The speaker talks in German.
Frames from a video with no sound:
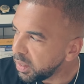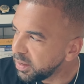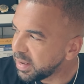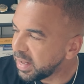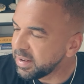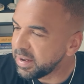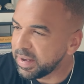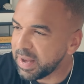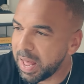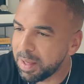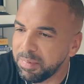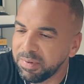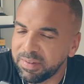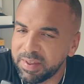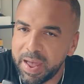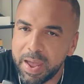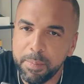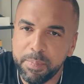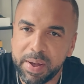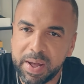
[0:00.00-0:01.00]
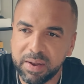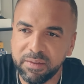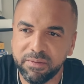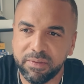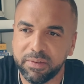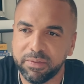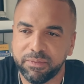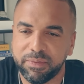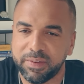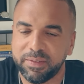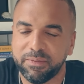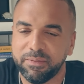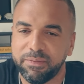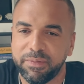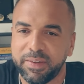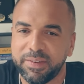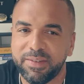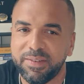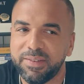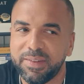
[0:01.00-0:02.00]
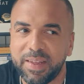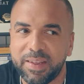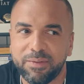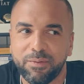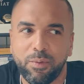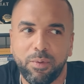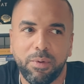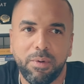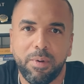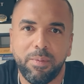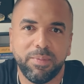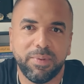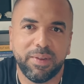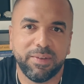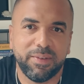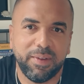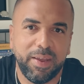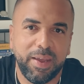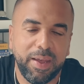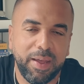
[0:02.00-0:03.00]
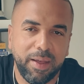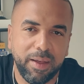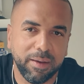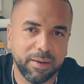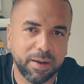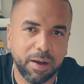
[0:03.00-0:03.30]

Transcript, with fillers: dann der Name Taipan, was, was, was ist das, wo kommt das her?